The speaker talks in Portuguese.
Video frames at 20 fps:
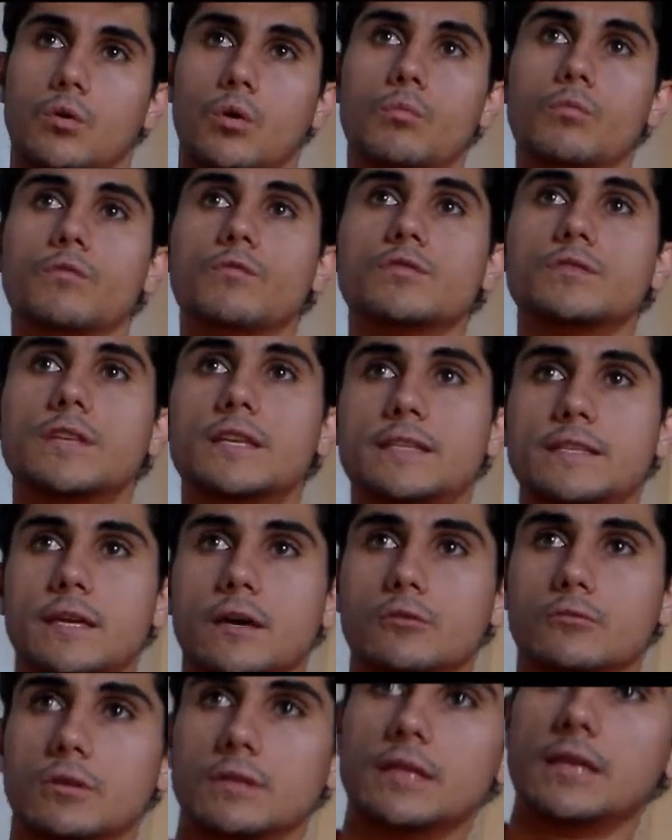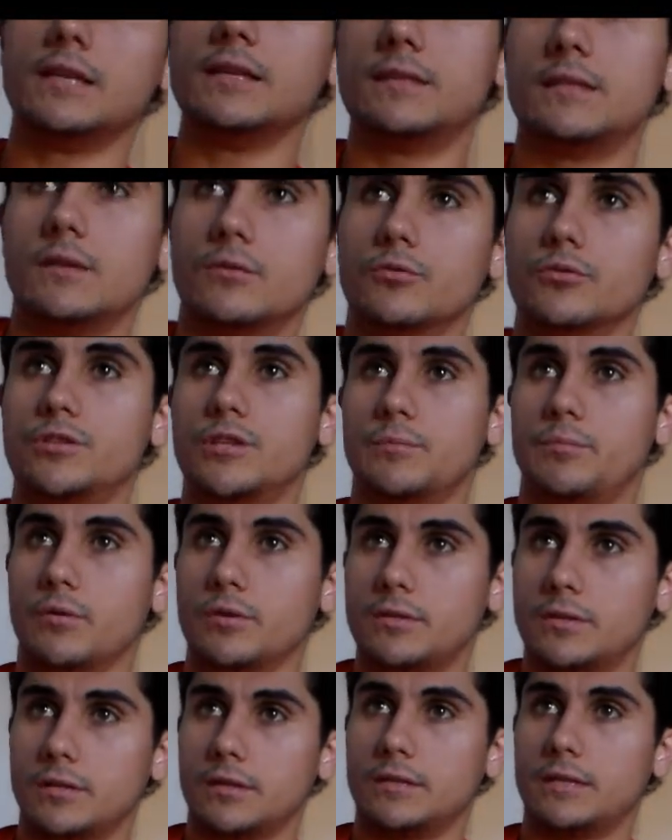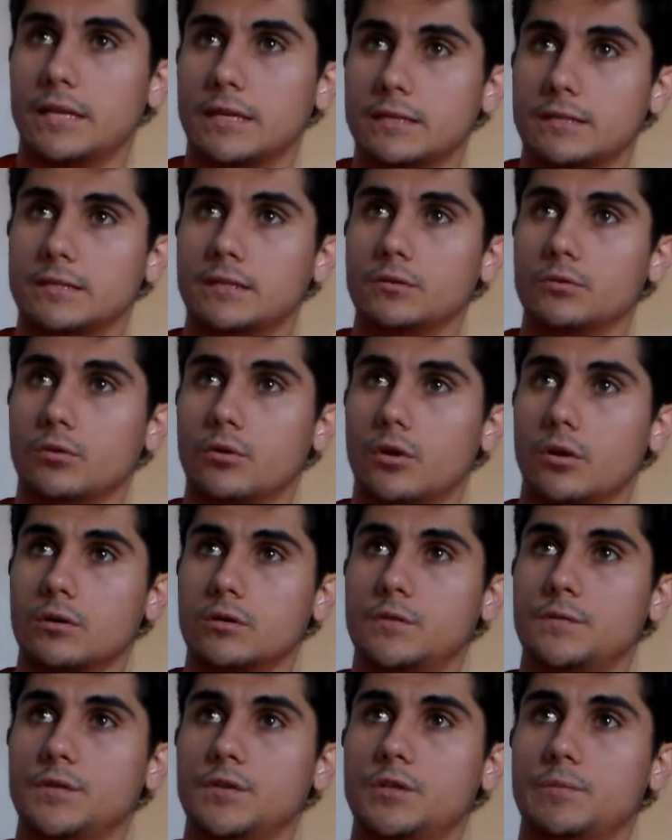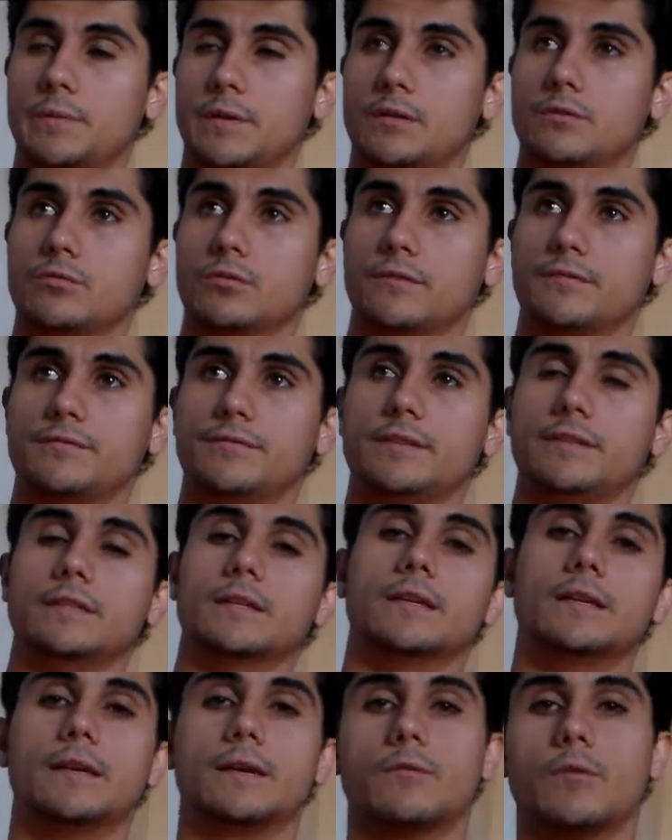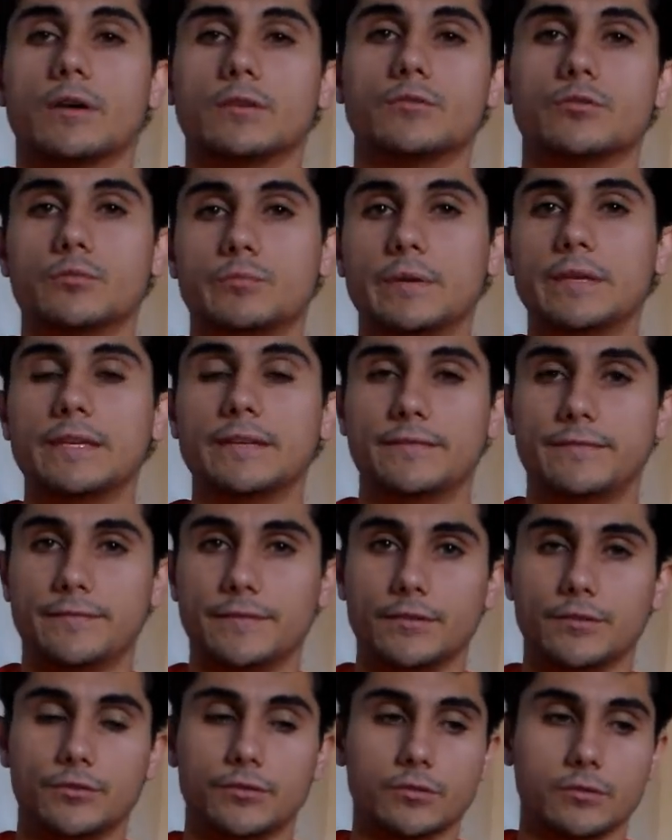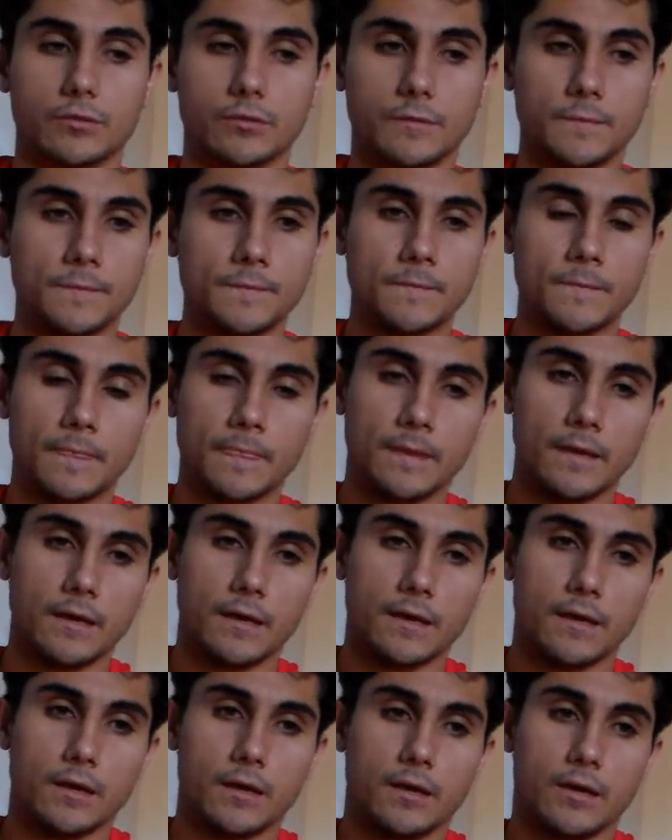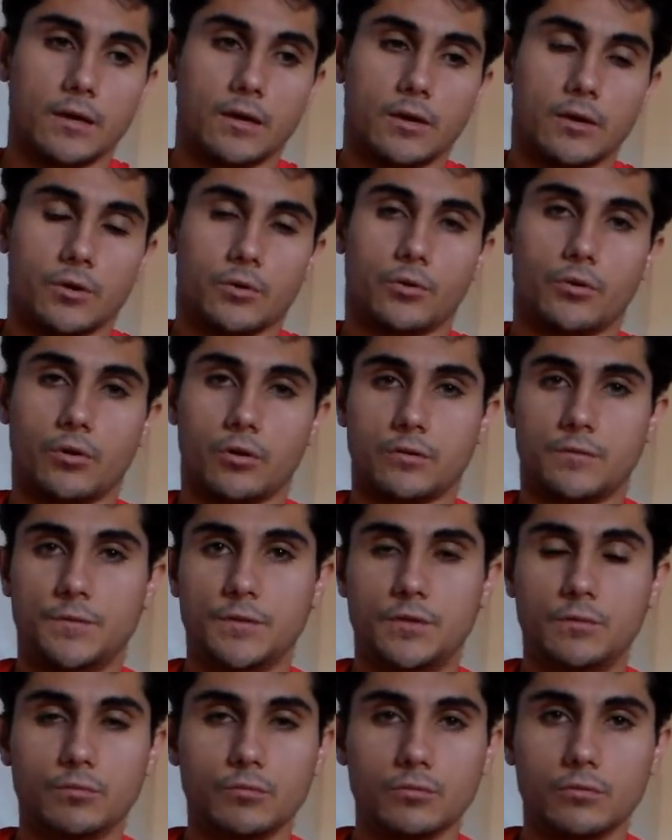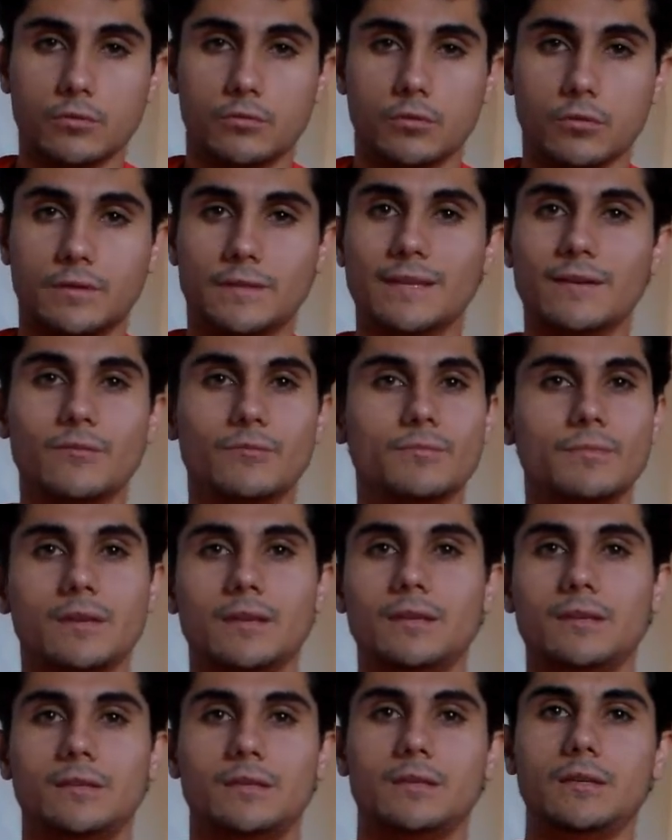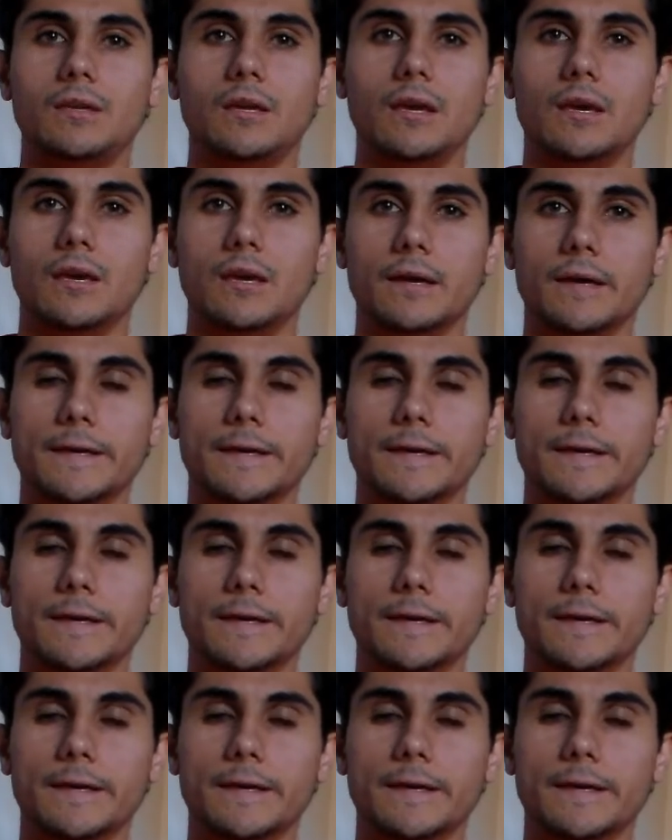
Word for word: Como você se autoanalisa hoje após ter trazido o CrossFit para sua vida, né? Quais os benefícios? O crossfit mudou totalmente